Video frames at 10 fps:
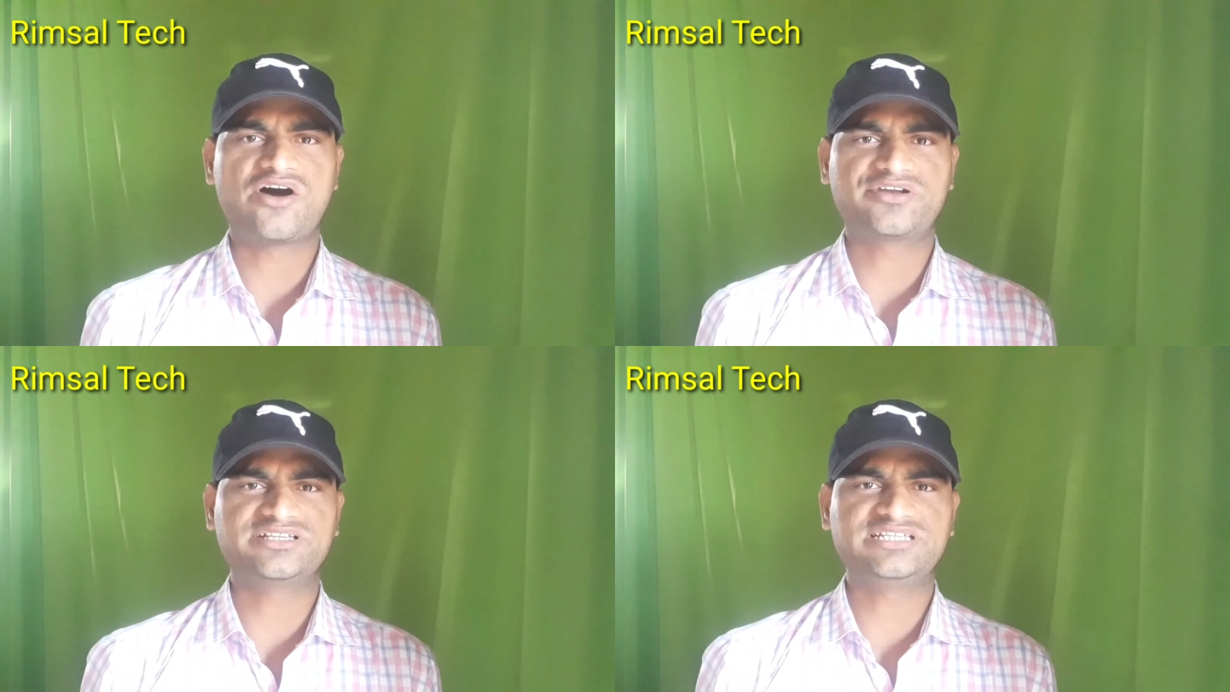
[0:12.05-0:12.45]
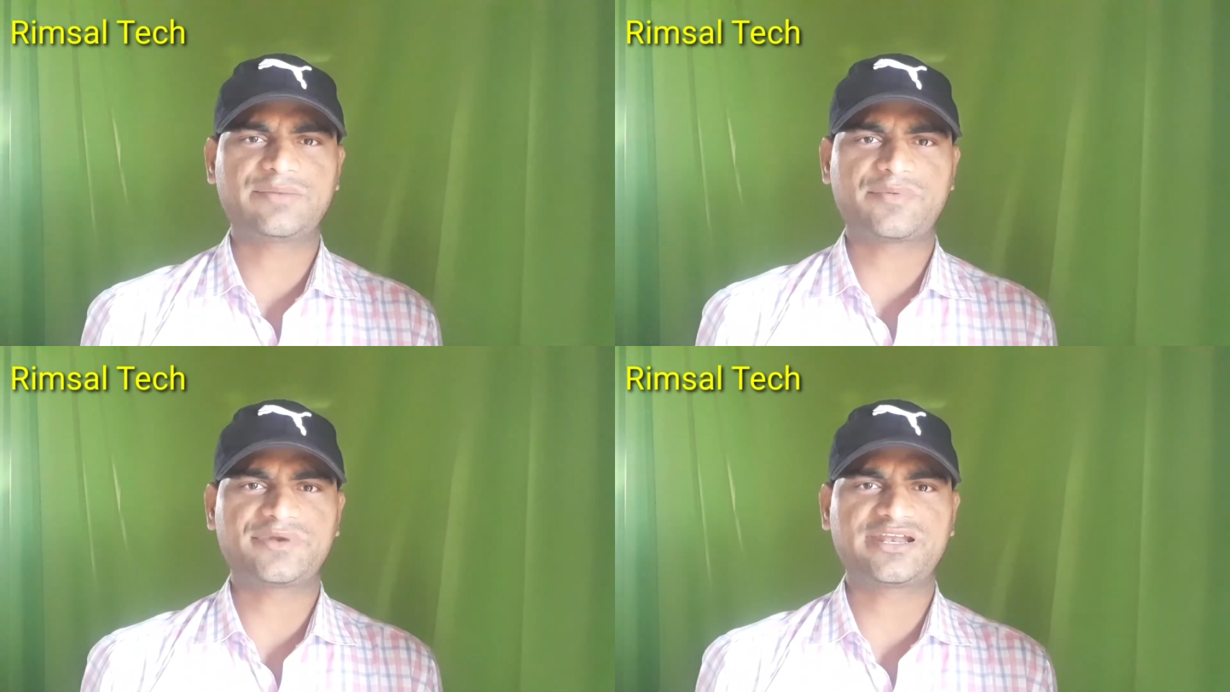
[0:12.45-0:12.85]
और यदि
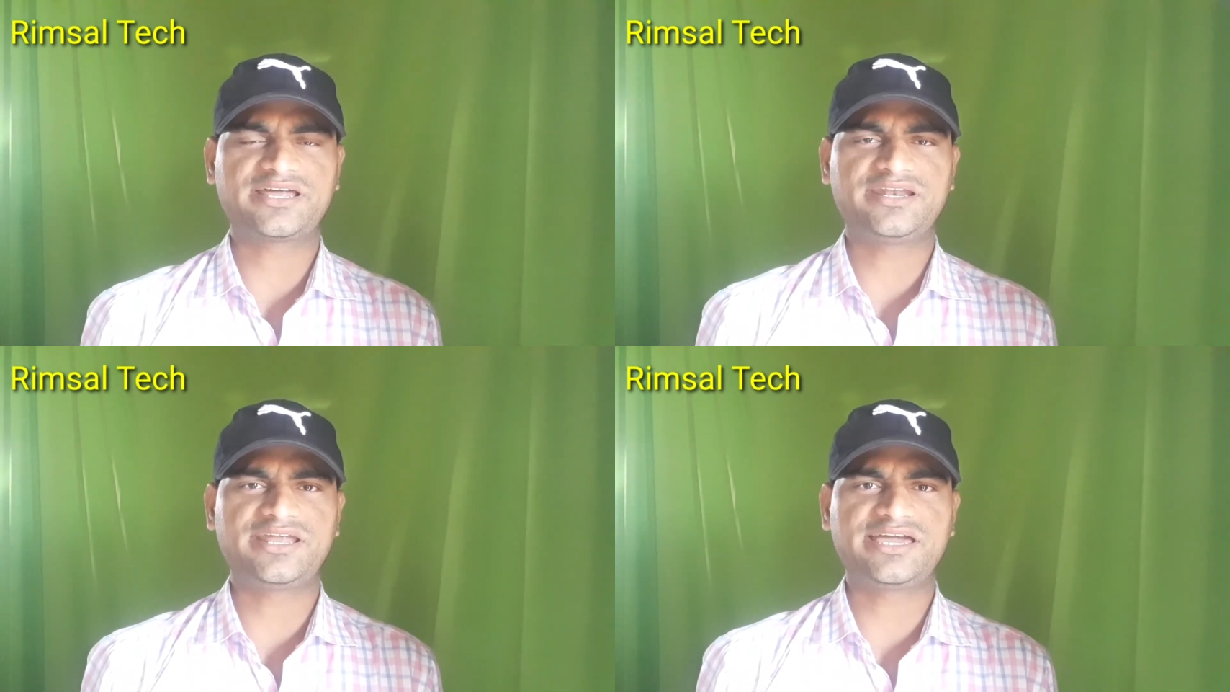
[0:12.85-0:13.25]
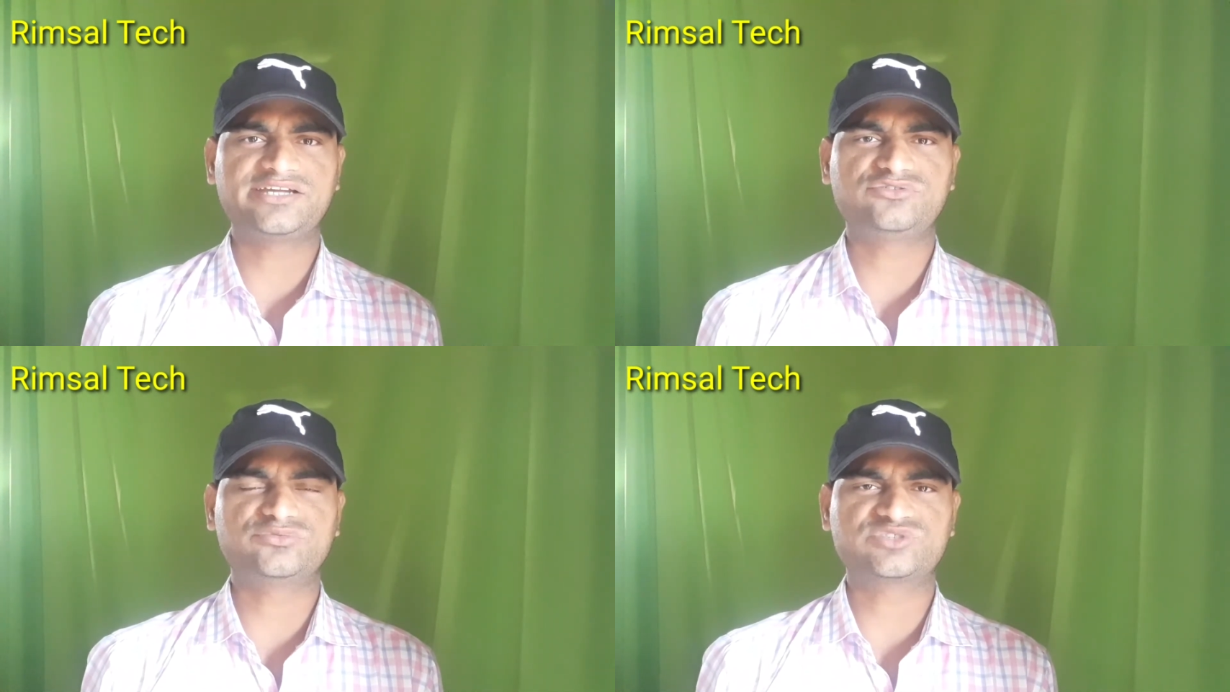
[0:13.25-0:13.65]
आप अपना नया
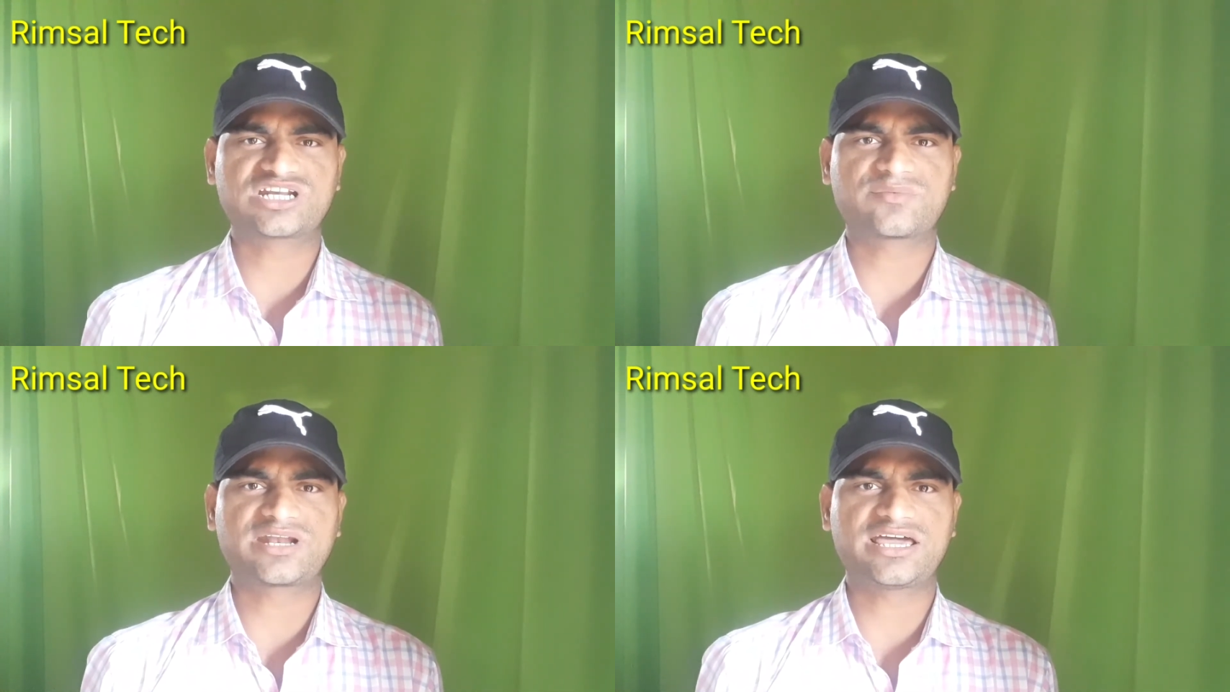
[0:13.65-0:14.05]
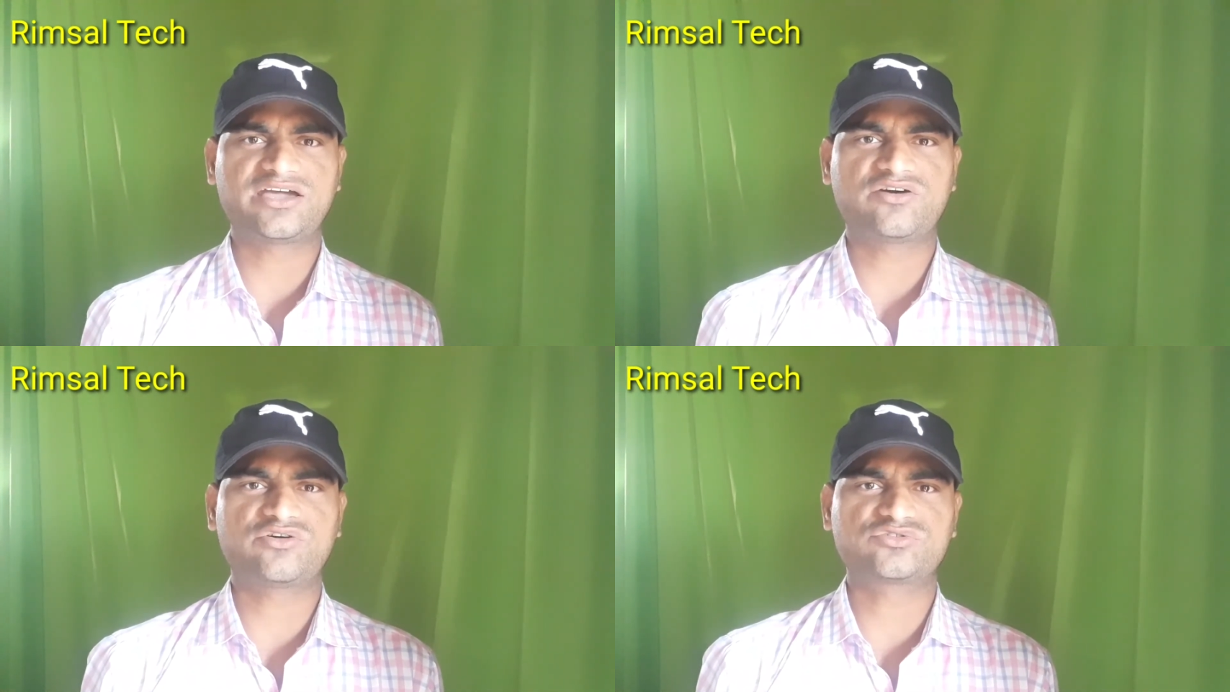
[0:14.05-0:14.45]
यूट्यूब चैनल बनाए
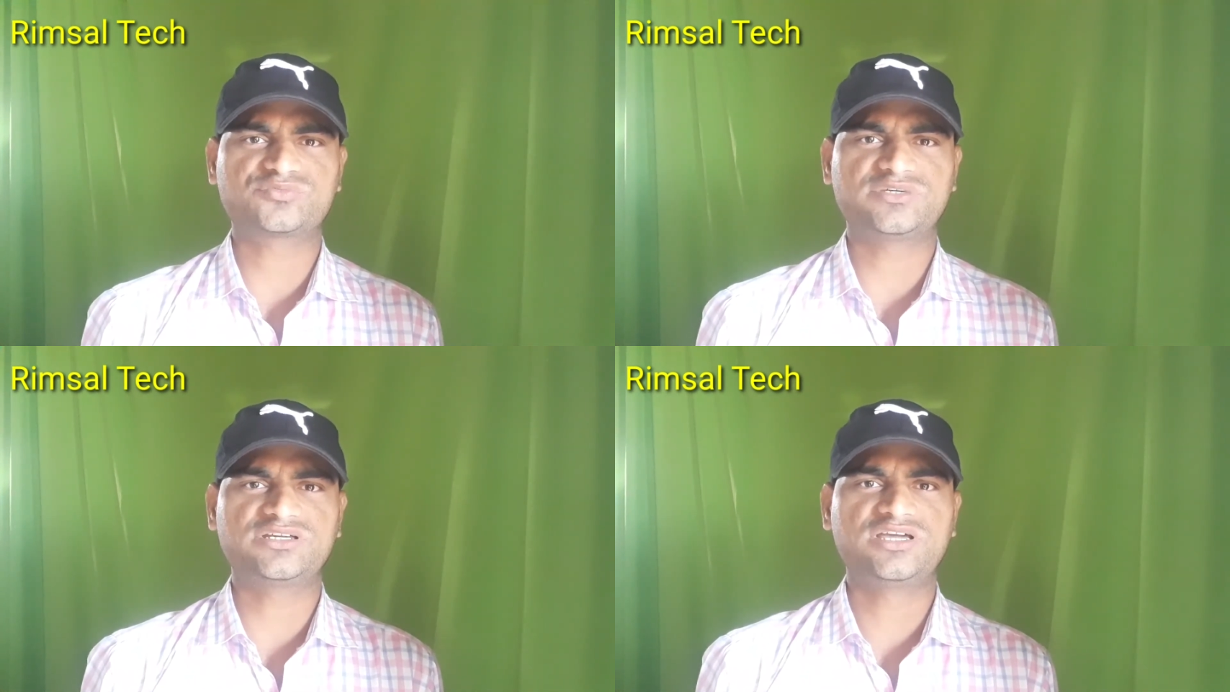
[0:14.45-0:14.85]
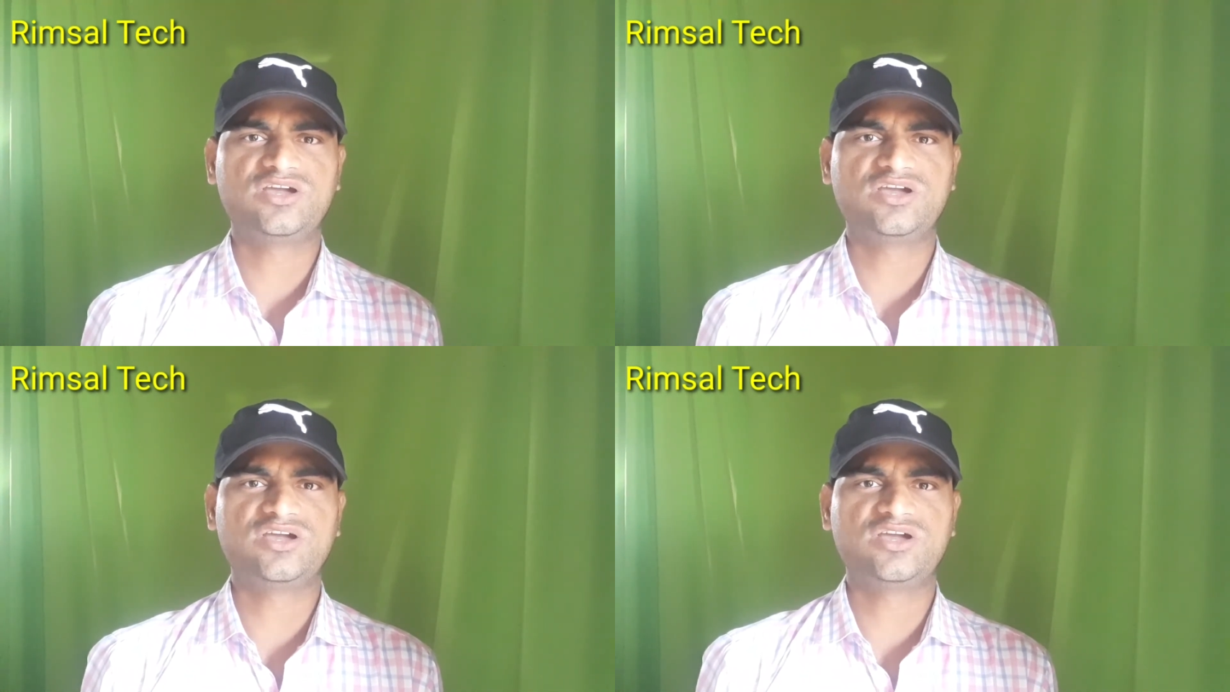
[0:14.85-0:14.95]
हैं और उस पर